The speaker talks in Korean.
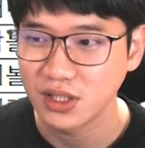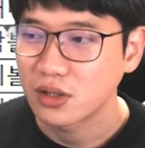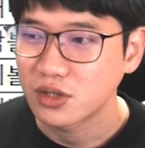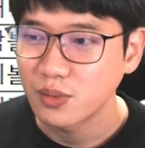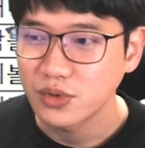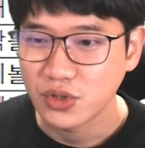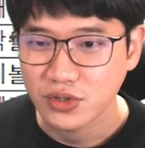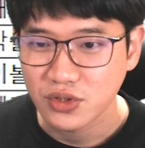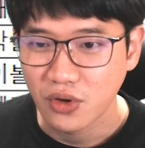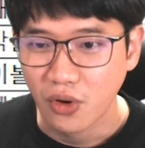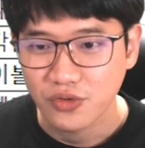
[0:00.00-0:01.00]
그러면
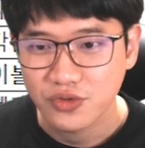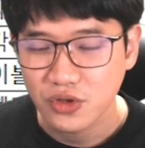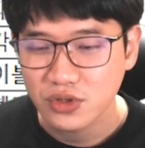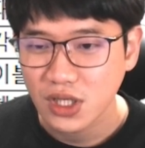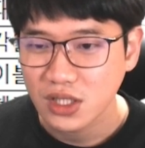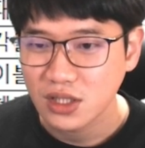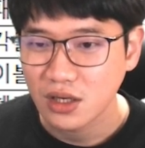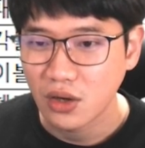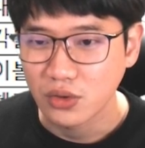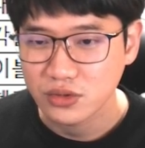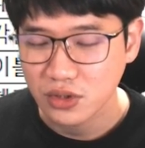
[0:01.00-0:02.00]
여기서 어떤 데이터가
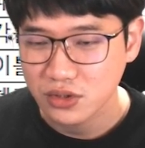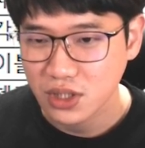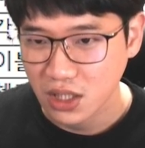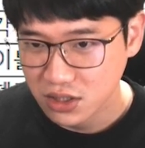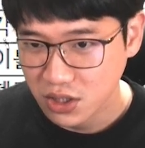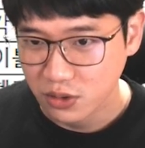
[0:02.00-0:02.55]
어떤 데이터